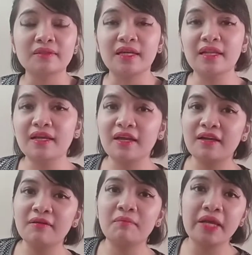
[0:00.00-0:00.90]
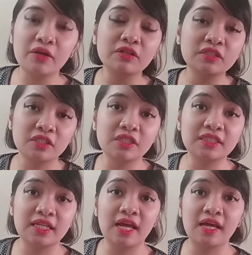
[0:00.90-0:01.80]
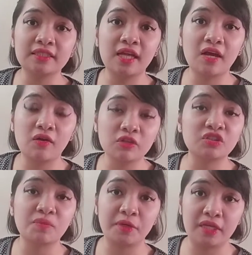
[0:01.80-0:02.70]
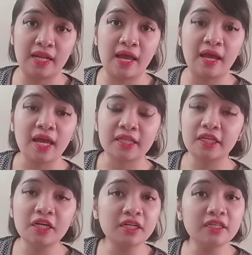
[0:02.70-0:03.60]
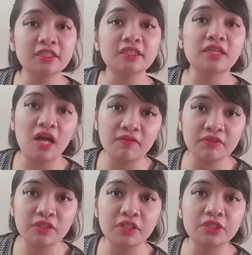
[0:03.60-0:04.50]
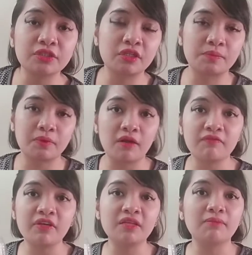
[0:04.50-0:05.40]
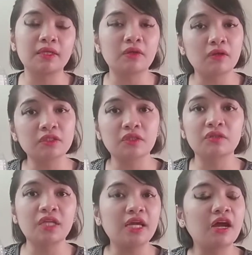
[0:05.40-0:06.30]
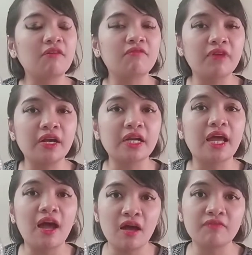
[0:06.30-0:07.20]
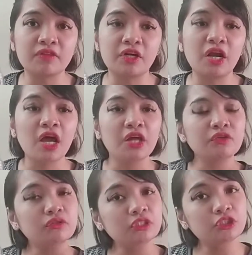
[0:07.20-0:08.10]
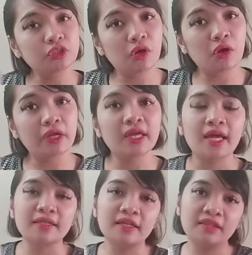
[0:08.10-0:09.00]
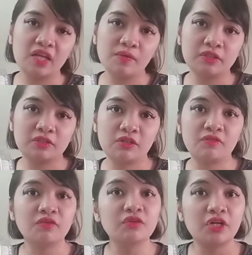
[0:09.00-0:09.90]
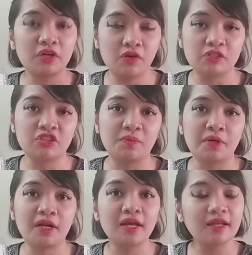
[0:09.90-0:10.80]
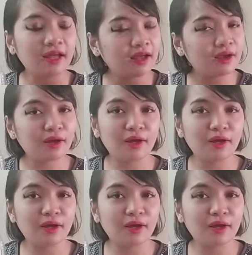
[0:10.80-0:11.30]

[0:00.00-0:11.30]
talagang high concern sila sa customer nila. They are not just after to their profit, but also they are very after to the joy that they will serve to their customer. Kaya